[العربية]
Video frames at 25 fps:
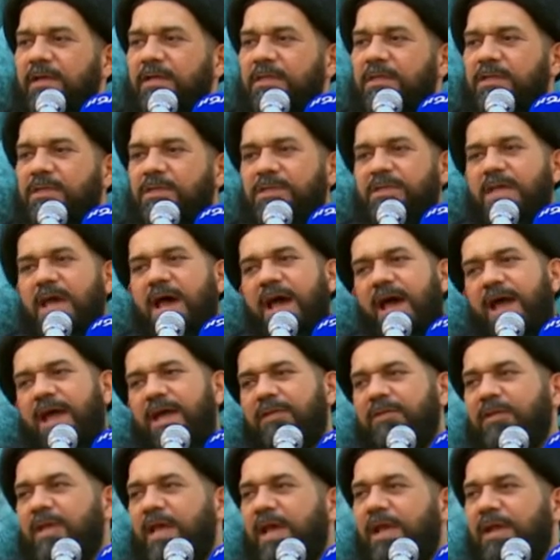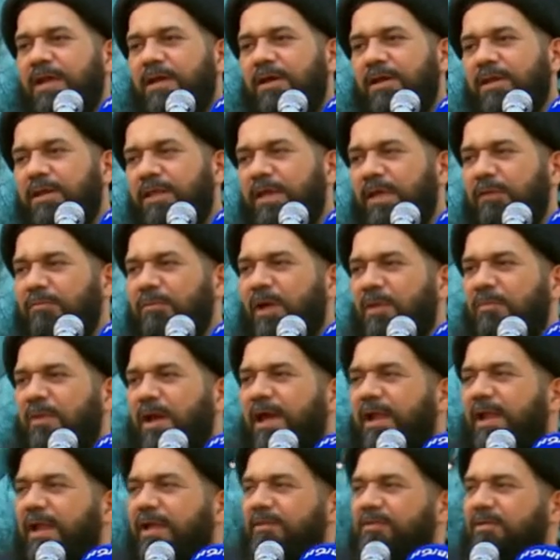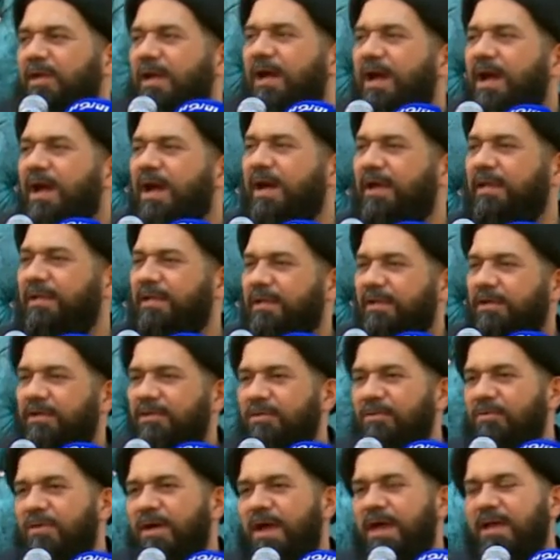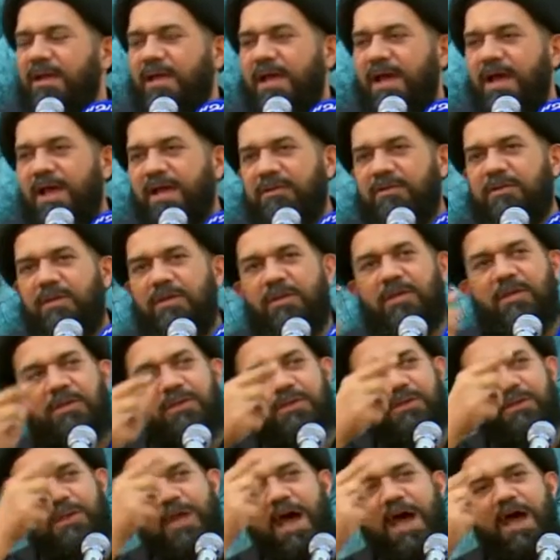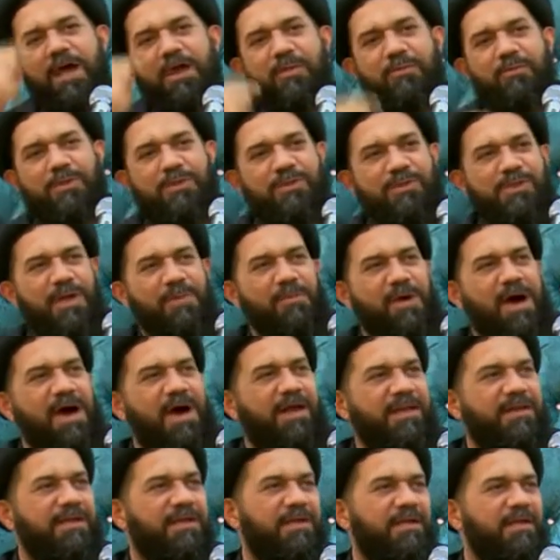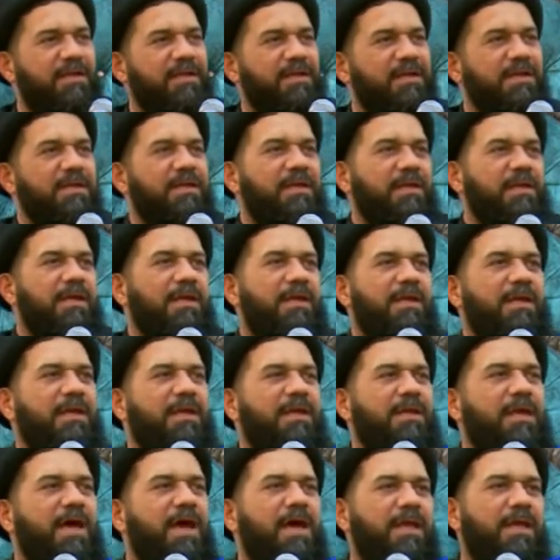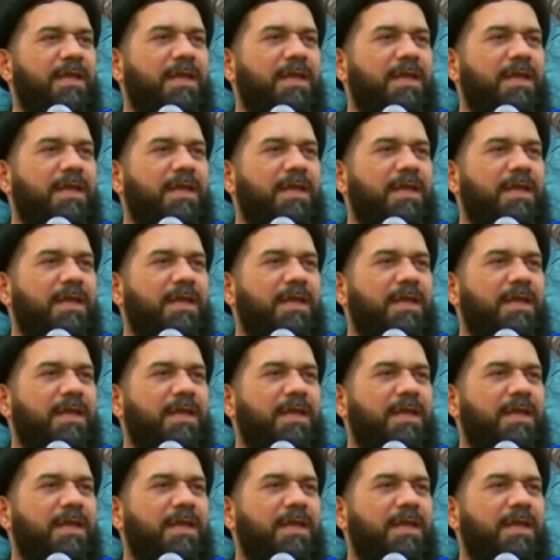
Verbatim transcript: صاحت هالهضيمة مالتها هاي وأنا أعتذر الصاحب الزمان لأن هاي